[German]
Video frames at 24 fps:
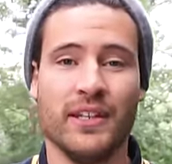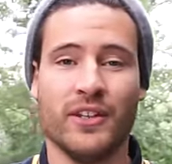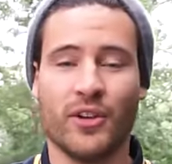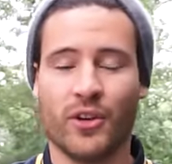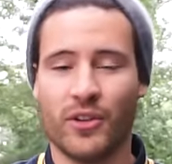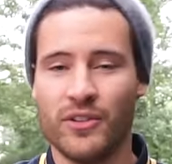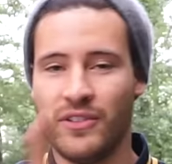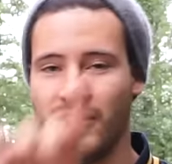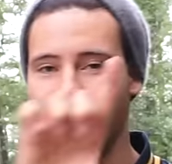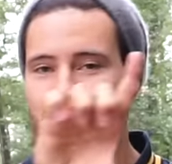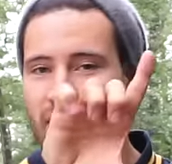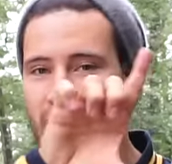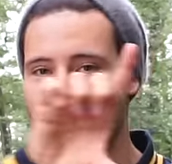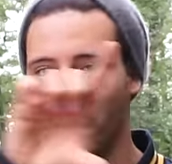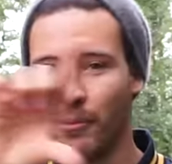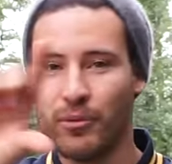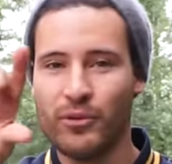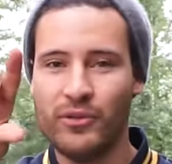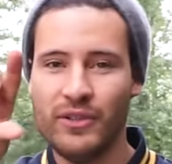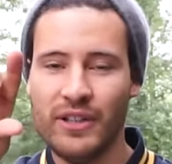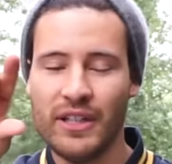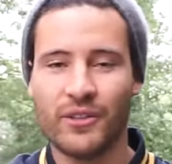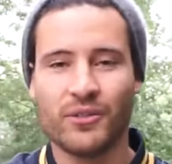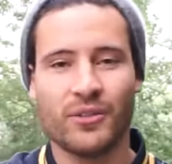Ihr könnt hier
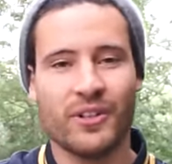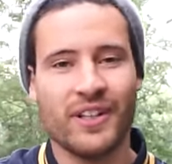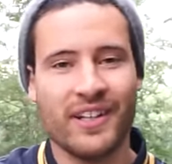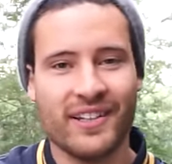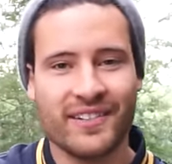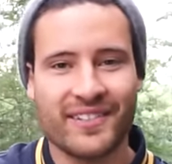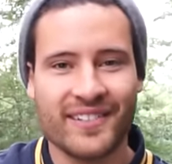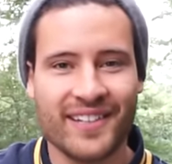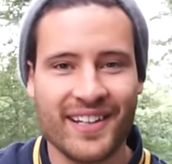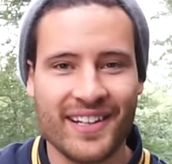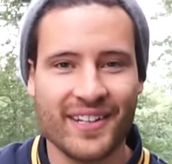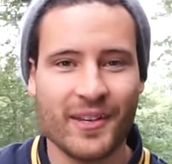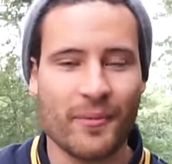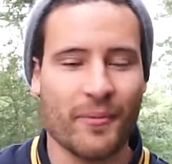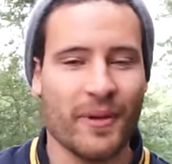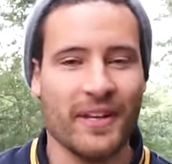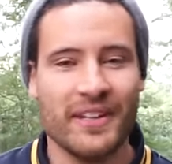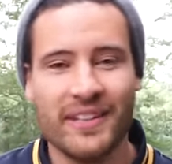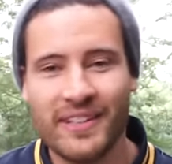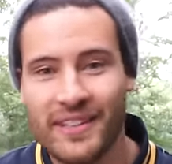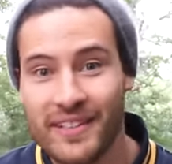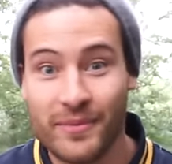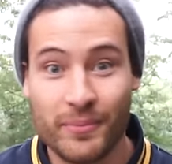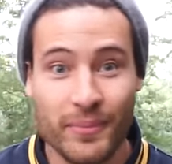abonnieren oder jetzt gleich am
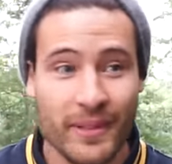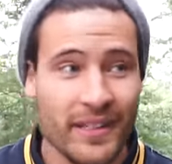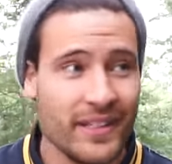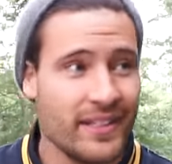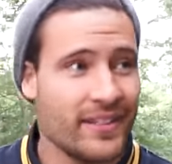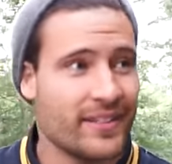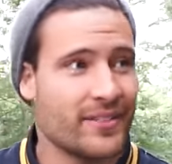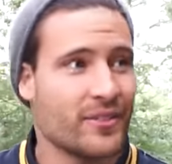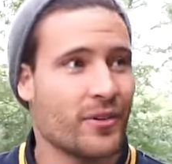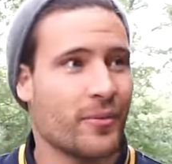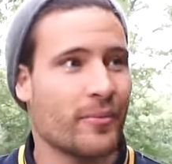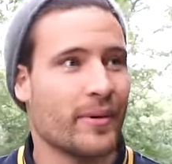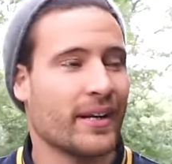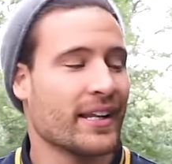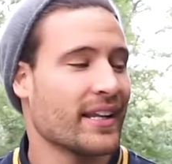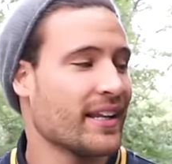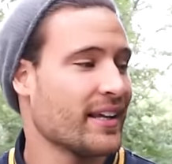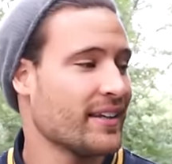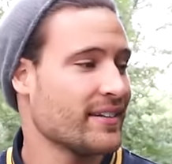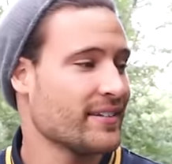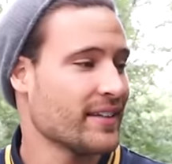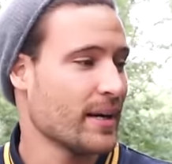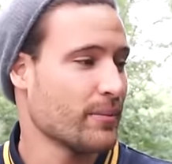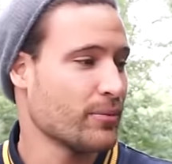Ende des Bildes nochmal ein
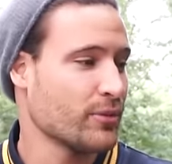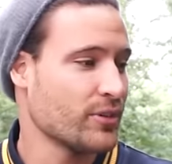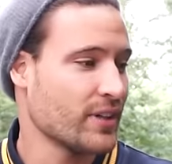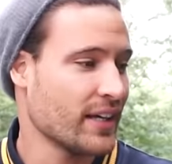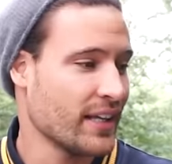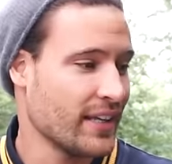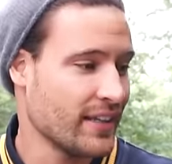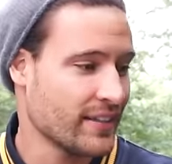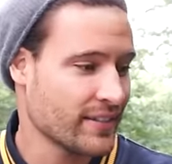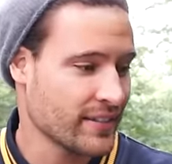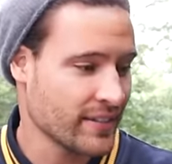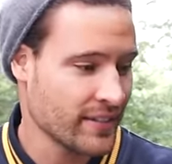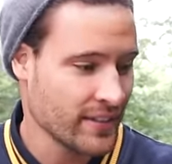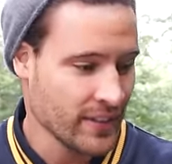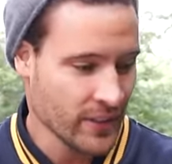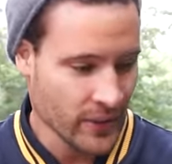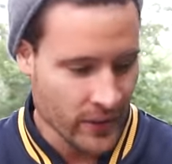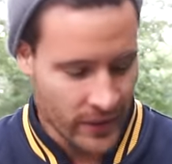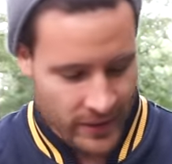kleines Abo dalassen